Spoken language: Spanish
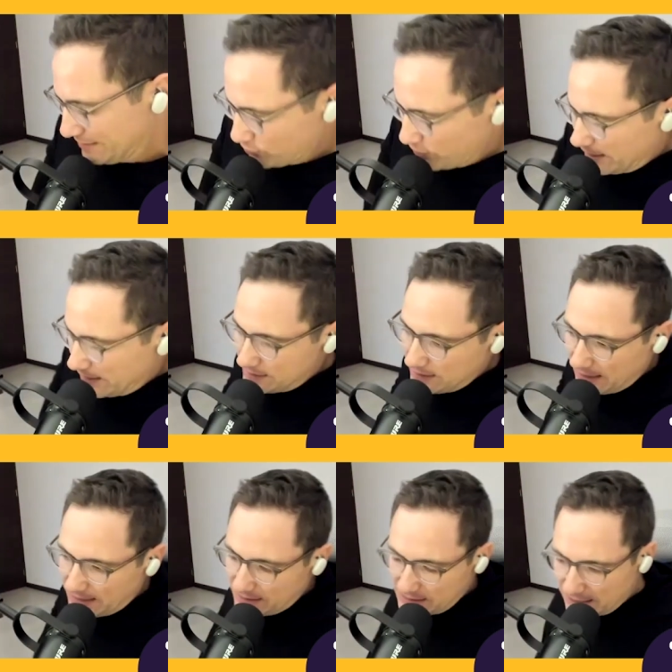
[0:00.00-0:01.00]
Esto quiere decir
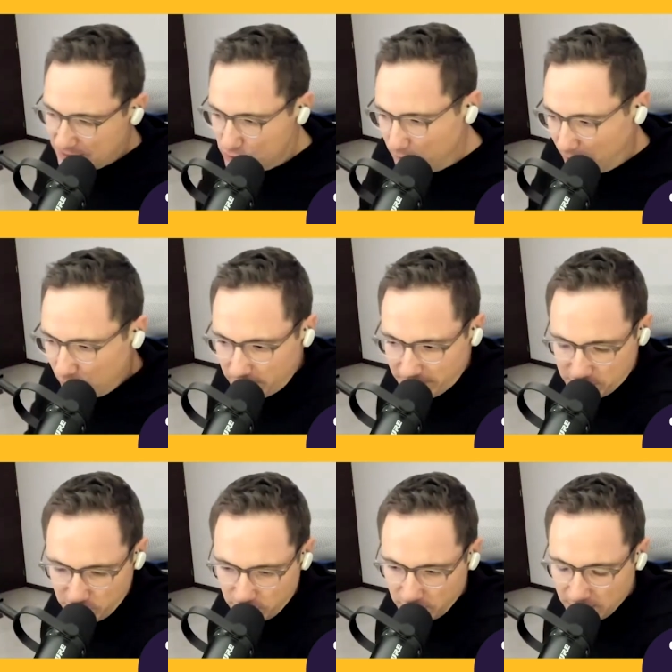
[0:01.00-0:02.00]
que sean su mejor
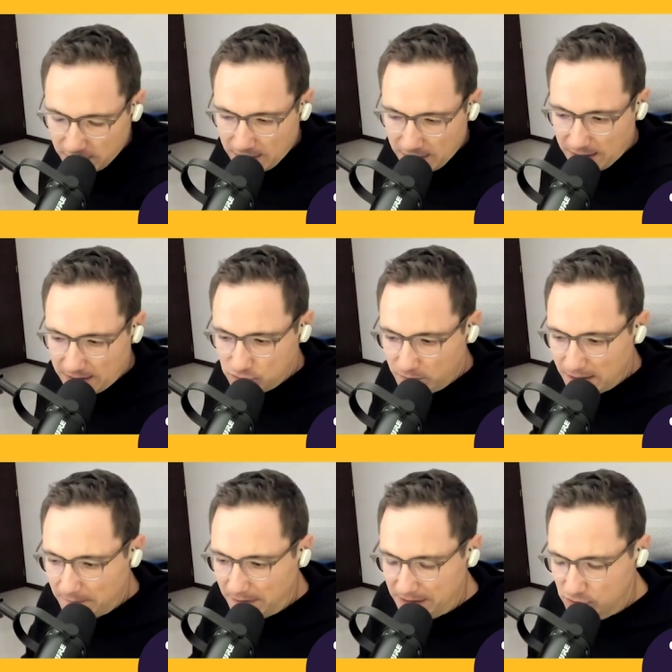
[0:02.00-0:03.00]
versión en su
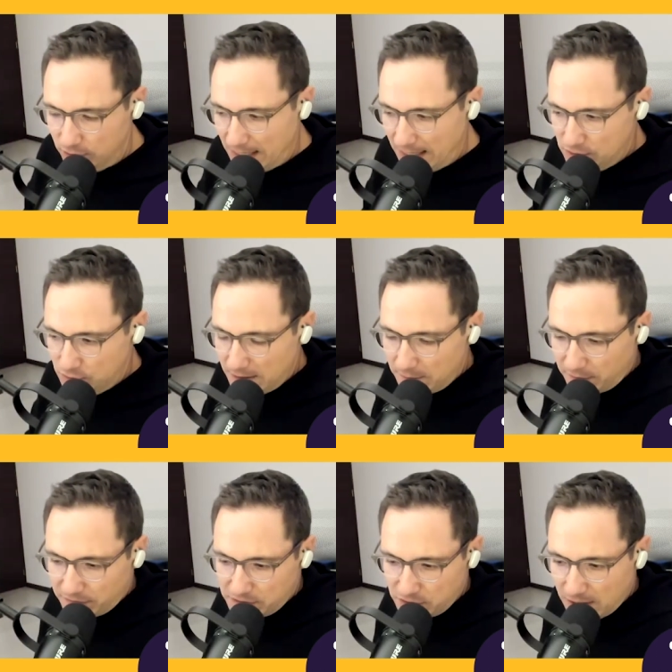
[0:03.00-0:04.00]
vida personal, en su vida
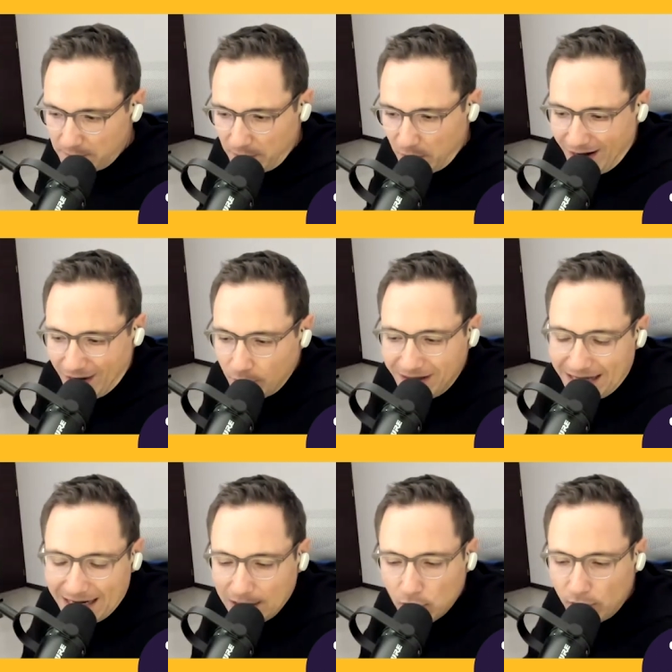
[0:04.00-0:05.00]
profesional, pero que no
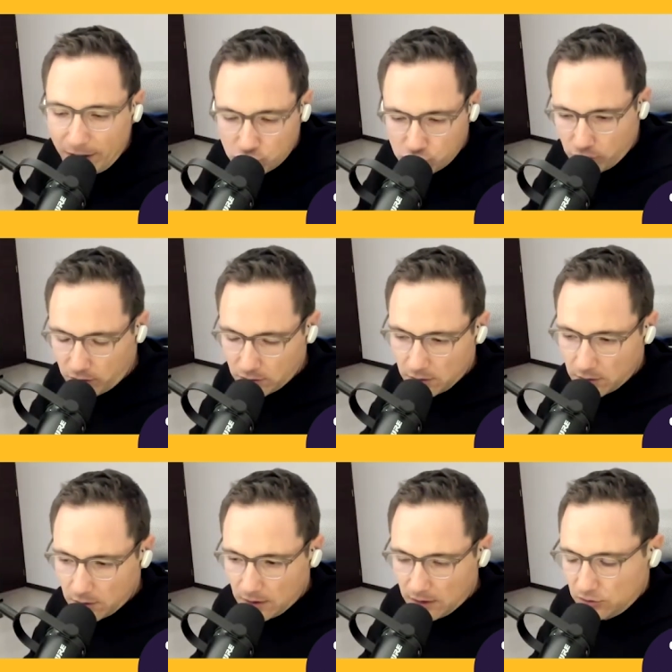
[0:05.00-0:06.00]
vendan algo que no son.
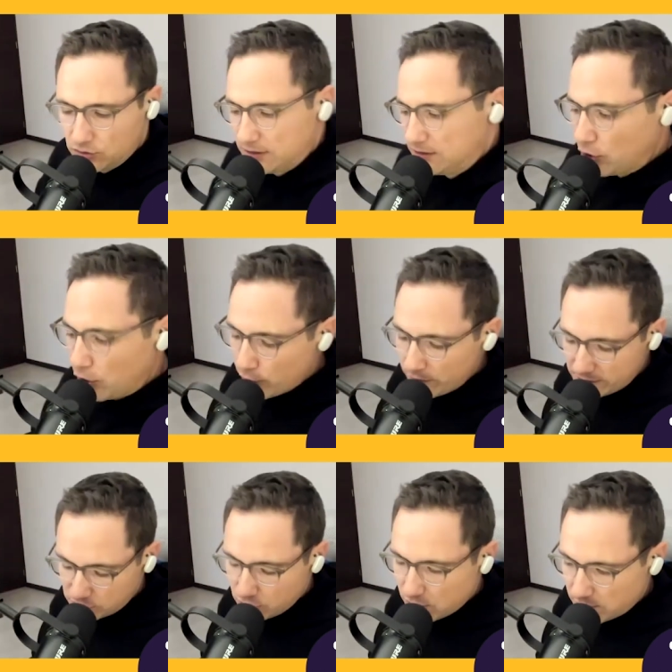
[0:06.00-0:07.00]
Entonces, todo
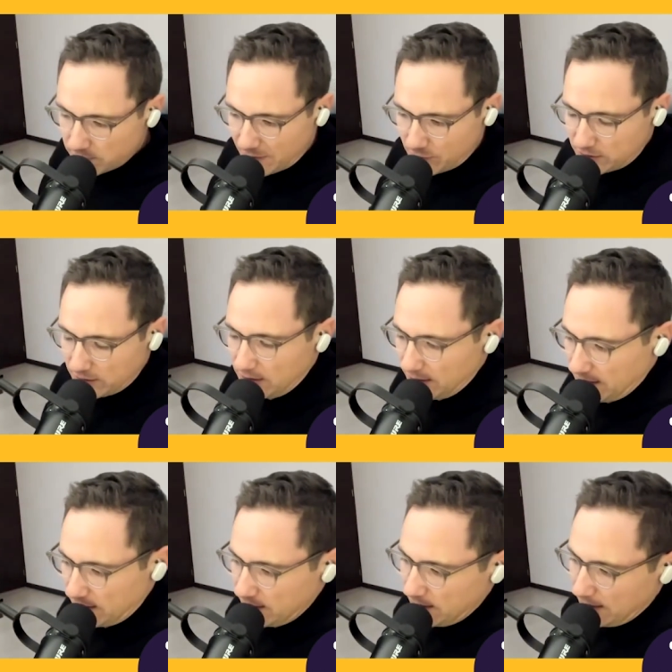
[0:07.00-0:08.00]
esto vamos a
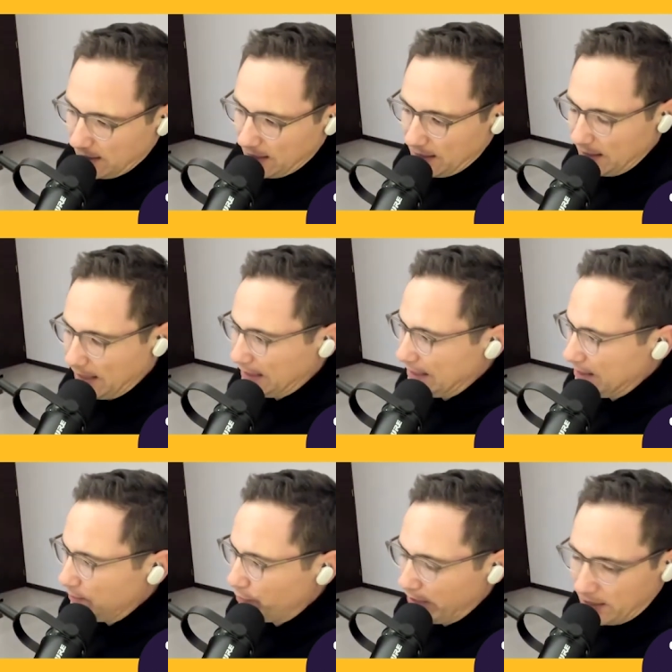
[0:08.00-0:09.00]
tener en
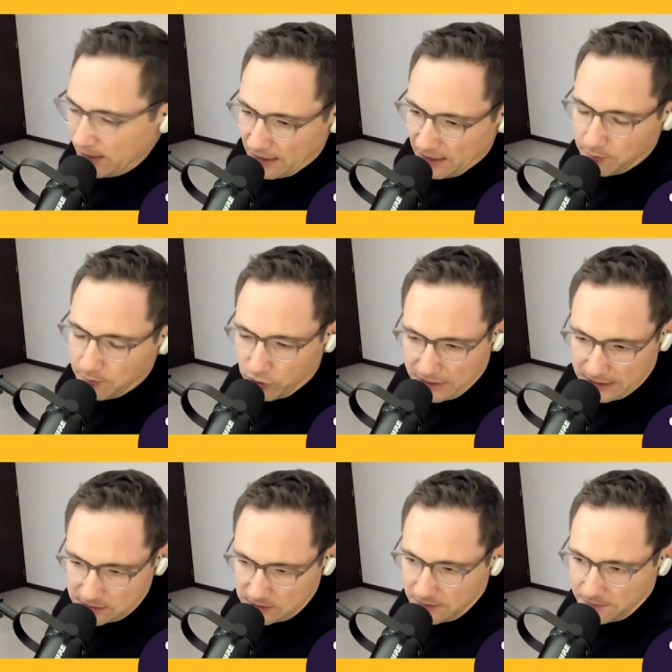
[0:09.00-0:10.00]
Equilibrain, el
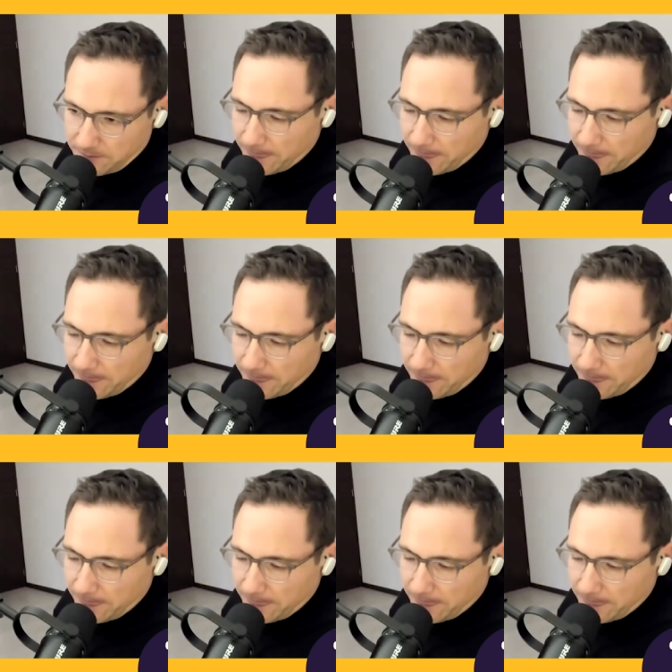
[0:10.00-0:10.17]
podcast.